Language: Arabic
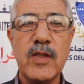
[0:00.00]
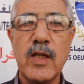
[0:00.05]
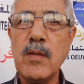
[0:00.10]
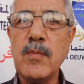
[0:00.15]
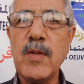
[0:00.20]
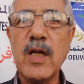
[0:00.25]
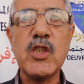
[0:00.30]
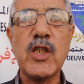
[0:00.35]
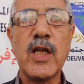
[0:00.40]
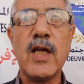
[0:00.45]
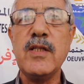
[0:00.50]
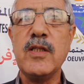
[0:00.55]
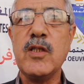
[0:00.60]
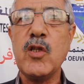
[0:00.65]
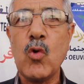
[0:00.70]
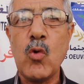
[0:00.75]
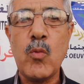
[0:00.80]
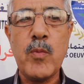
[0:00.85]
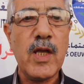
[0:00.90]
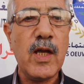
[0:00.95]
درهم اش
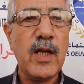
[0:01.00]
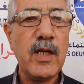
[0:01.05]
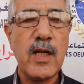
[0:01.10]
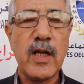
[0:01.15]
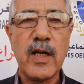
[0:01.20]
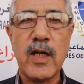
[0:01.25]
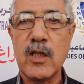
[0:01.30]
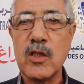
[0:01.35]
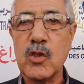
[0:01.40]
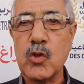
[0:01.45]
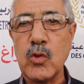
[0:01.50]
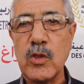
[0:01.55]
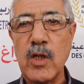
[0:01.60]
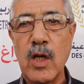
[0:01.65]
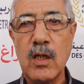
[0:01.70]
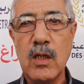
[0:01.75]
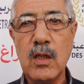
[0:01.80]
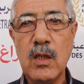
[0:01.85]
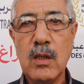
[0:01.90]
غنديروا بها الا خرجونا